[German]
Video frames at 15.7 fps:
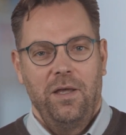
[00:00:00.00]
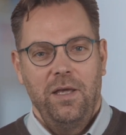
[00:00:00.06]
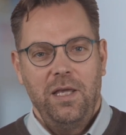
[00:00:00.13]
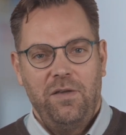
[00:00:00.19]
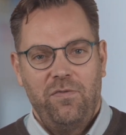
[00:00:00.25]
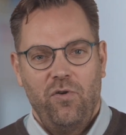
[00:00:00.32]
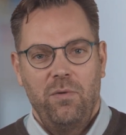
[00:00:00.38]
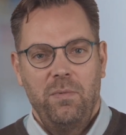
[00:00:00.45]

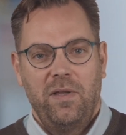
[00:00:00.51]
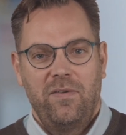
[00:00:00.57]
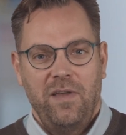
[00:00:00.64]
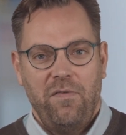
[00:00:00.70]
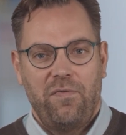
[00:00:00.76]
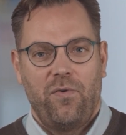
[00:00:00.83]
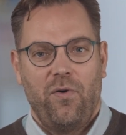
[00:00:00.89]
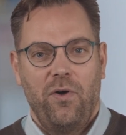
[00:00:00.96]
Ich würde mich
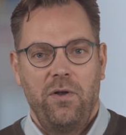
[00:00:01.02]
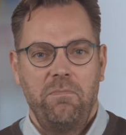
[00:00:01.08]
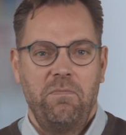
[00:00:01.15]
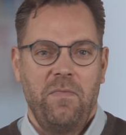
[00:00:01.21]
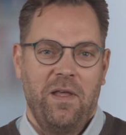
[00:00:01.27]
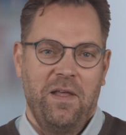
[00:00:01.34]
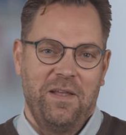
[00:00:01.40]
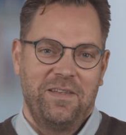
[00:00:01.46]
sehr
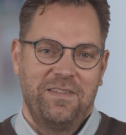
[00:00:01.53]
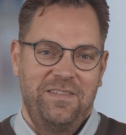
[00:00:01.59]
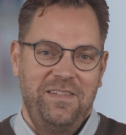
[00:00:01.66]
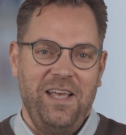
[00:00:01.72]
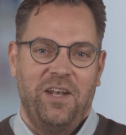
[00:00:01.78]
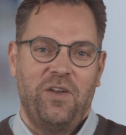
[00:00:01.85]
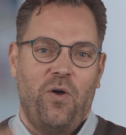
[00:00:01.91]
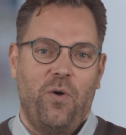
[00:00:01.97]
freuen,
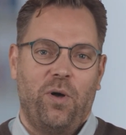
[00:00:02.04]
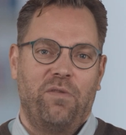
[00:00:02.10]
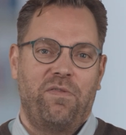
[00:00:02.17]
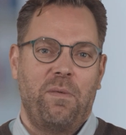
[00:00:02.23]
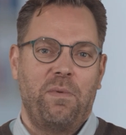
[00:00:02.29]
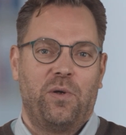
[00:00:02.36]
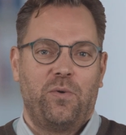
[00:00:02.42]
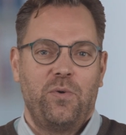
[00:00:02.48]
Sie an der
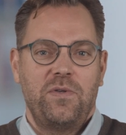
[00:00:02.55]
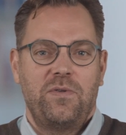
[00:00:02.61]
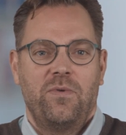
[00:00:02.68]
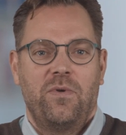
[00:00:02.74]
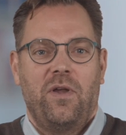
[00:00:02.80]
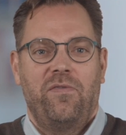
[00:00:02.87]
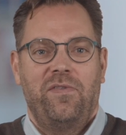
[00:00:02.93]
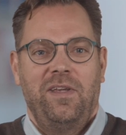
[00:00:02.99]
Aurafa
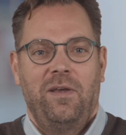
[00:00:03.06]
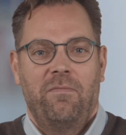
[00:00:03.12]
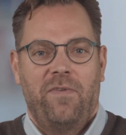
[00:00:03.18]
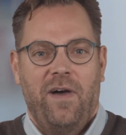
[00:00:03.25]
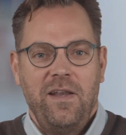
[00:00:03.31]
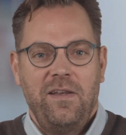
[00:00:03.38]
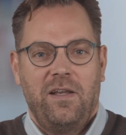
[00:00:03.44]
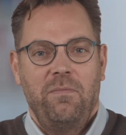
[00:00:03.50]
begrüßen und auf
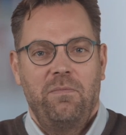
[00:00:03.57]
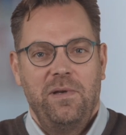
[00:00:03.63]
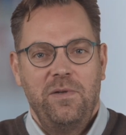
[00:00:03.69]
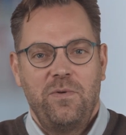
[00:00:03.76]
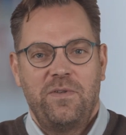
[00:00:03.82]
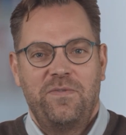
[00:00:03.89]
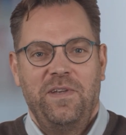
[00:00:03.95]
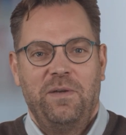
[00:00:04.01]
Ihrem weiteren
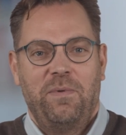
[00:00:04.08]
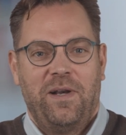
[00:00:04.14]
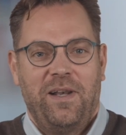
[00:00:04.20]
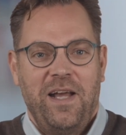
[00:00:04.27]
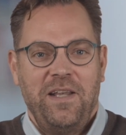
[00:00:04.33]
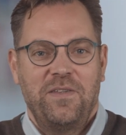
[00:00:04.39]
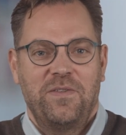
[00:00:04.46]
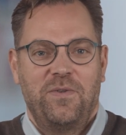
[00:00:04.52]
Bildungsweg
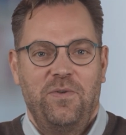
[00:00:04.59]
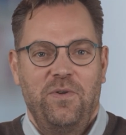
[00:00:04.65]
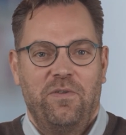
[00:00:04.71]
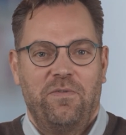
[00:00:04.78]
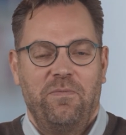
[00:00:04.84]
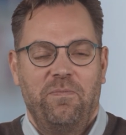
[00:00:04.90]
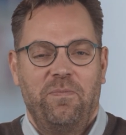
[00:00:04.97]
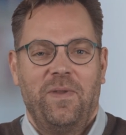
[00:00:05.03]
begleiten zu
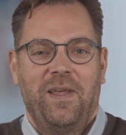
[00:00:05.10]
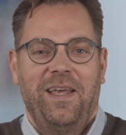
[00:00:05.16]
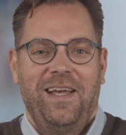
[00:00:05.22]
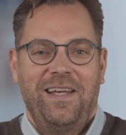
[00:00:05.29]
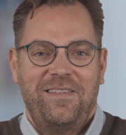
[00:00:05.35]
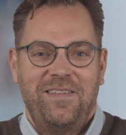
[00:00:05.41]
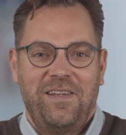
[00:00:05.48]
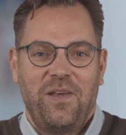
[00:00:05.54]
dürfen.
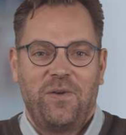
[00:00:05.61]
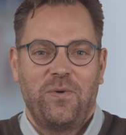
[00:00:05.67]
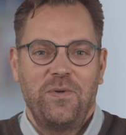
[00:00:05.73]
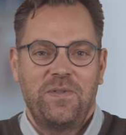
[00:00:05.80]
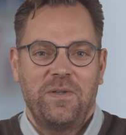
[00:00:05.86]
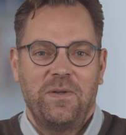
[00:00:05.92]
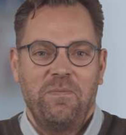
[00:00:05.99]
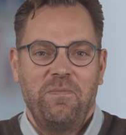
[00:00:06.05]
Herzliche
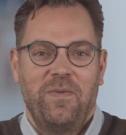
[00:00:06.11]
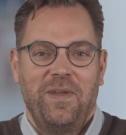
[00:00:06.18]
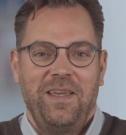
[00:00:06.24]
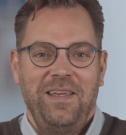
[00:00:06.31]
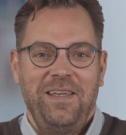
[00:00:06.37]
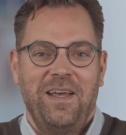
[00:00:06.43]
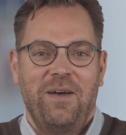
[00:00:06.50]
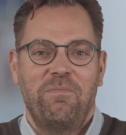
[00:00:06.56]
Grüße,
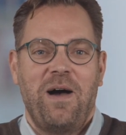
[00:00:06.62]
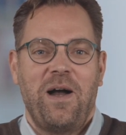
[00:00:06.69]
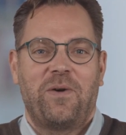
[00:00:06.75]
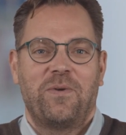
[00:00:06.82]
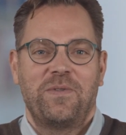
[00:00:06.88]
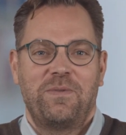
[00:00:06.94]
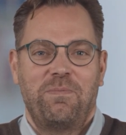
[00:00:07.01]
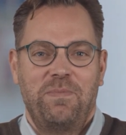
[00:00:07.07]
Ihr
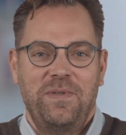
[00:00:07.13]
Markus